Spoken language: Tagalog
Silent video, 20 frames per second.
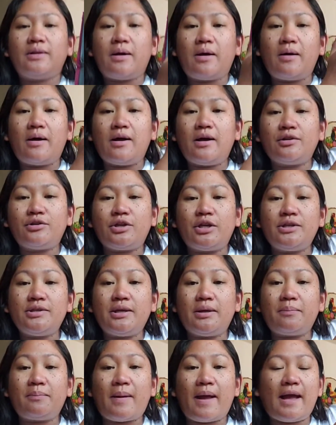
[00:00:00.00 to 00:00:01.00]
na
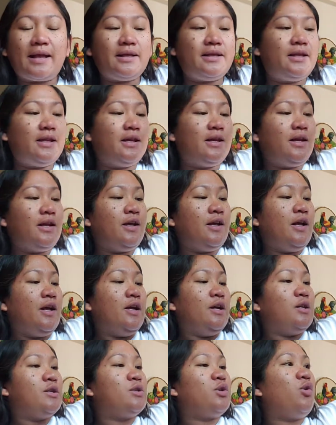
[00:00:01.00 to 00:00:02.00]
changing pad.
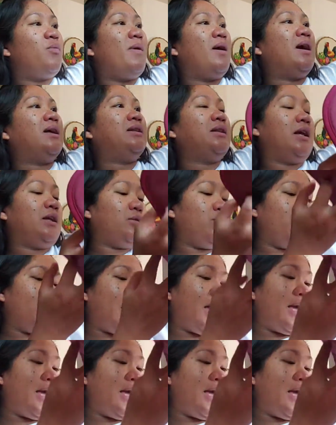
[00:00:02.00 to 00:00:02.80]
So, maganda ito